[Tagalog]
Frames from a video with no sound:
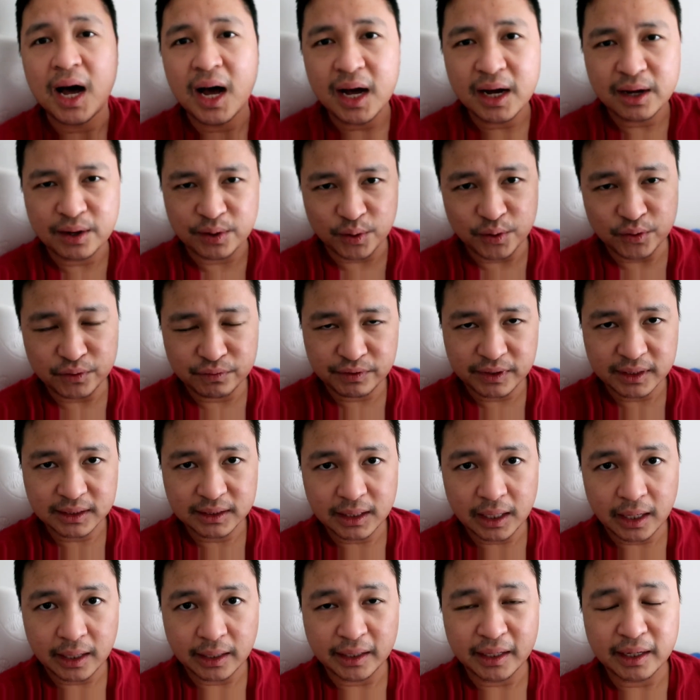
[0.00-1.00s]
hangover
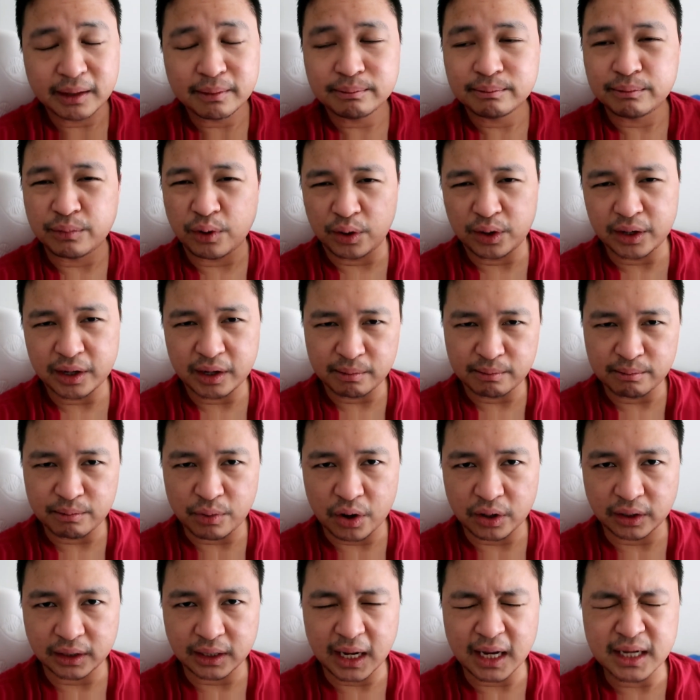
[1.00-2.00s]
tayo ng
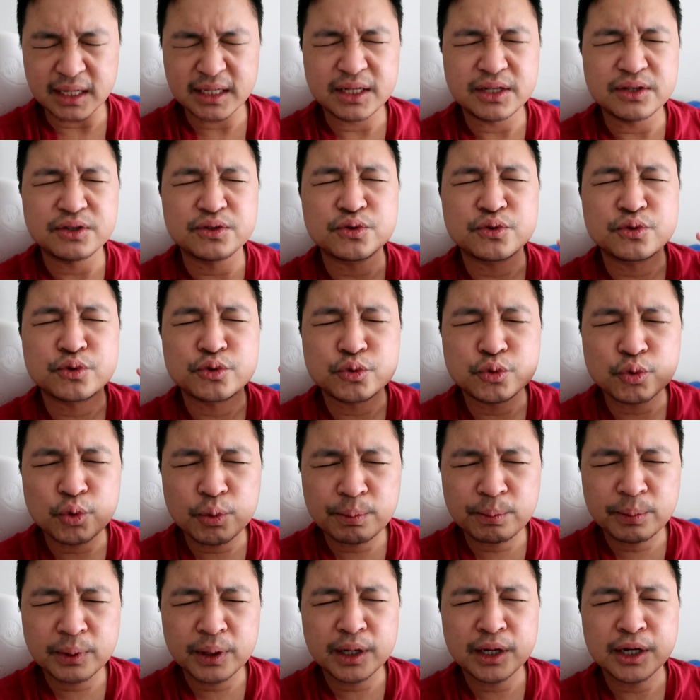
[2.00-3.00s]
bonggang-bongga. As in,
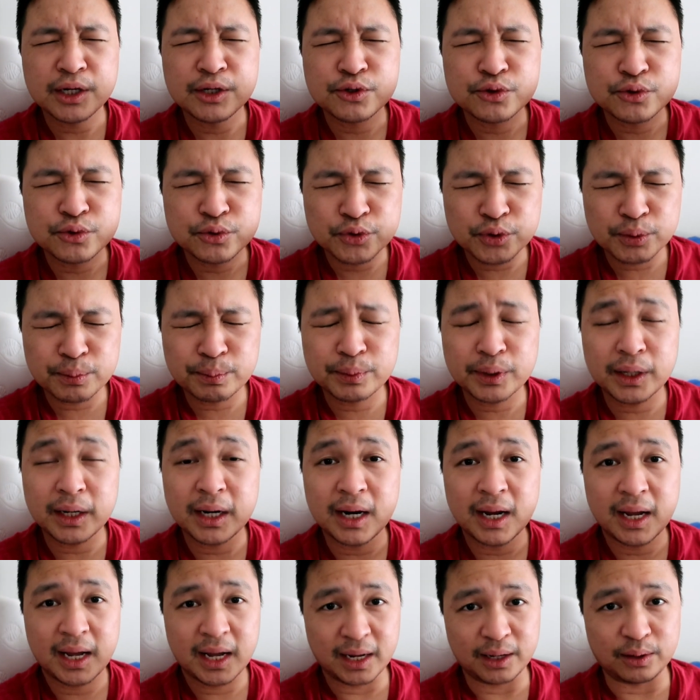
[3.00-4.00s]
super, super
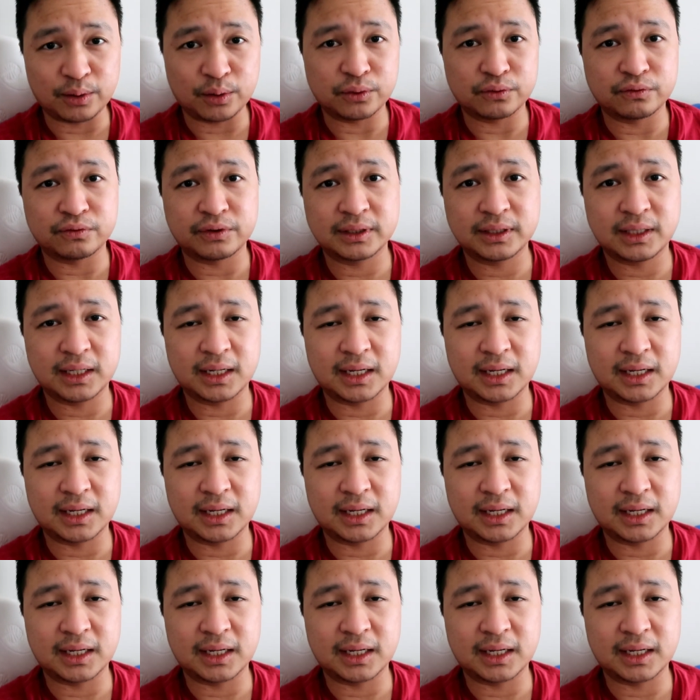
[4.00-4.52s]
hangover